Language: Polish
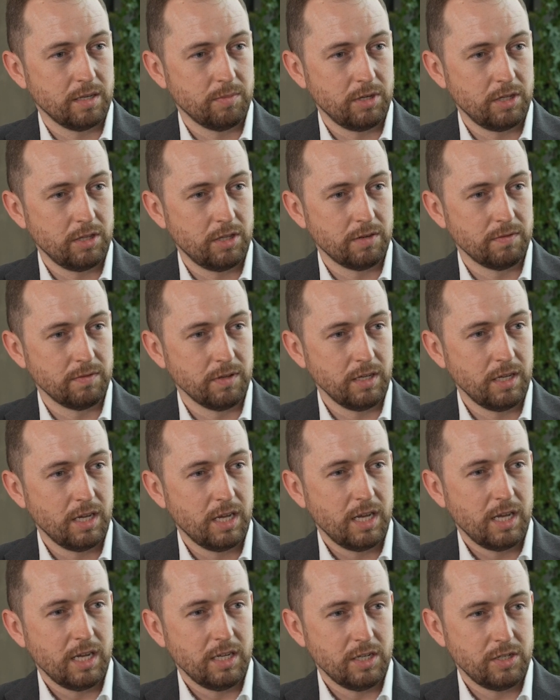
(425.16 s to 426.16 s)
hybrydowej.
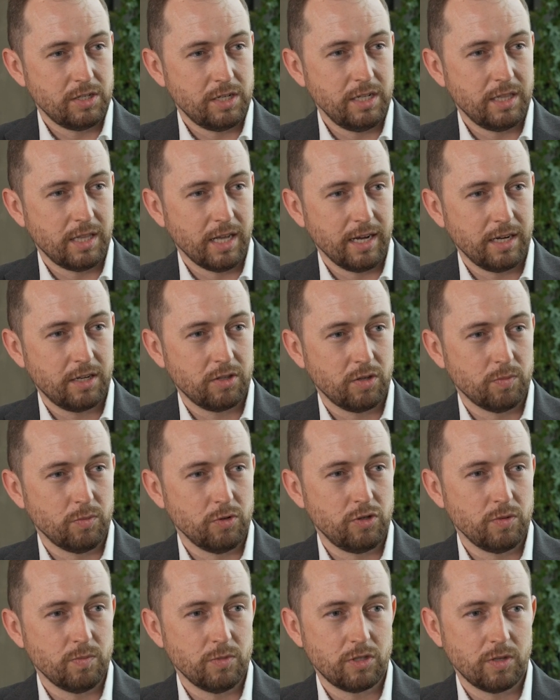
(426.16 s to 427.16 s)
Jeśli tak, to
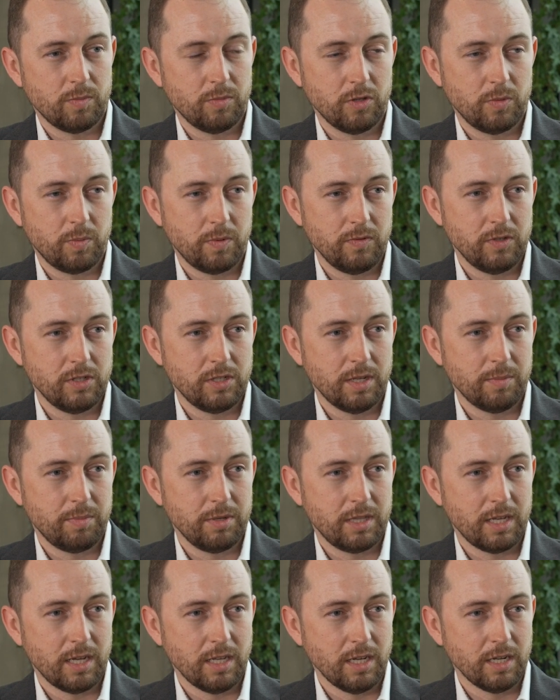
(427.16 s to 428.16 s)
musimy sobie odpowiedzieć na
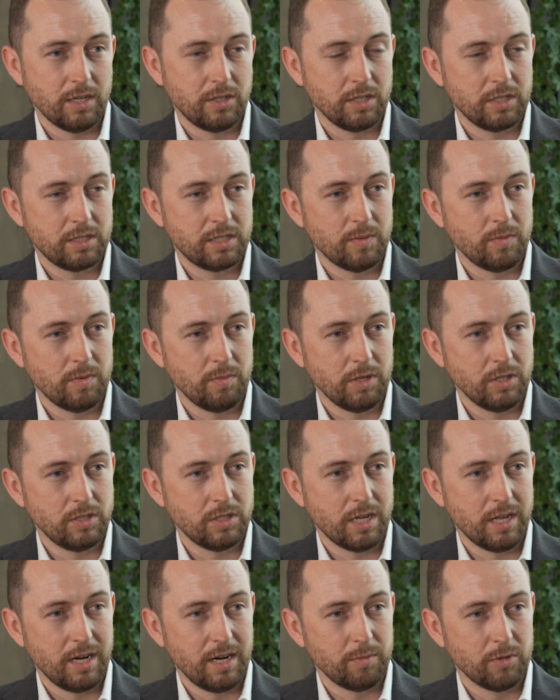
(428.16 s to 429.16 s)
pytanie, czy chcemy
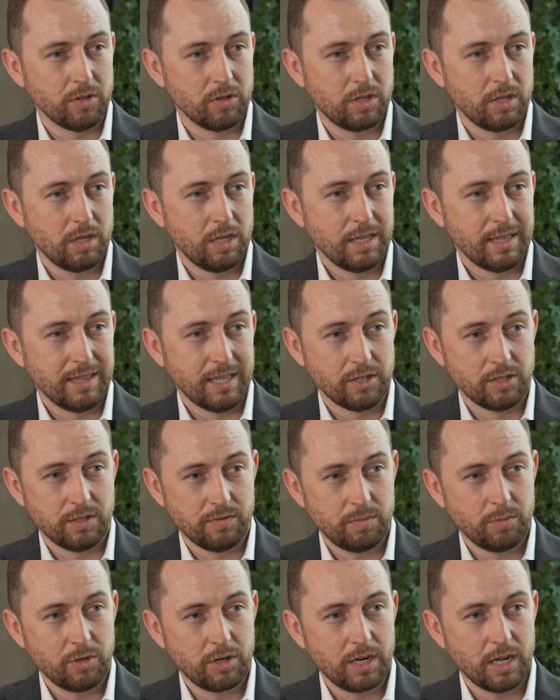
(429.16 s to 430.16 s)
mieć remont na
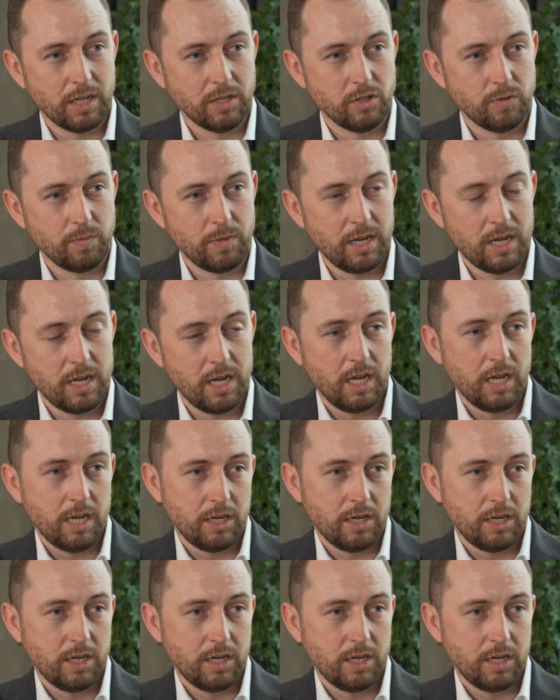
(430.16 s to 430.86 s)
żywym organizmie,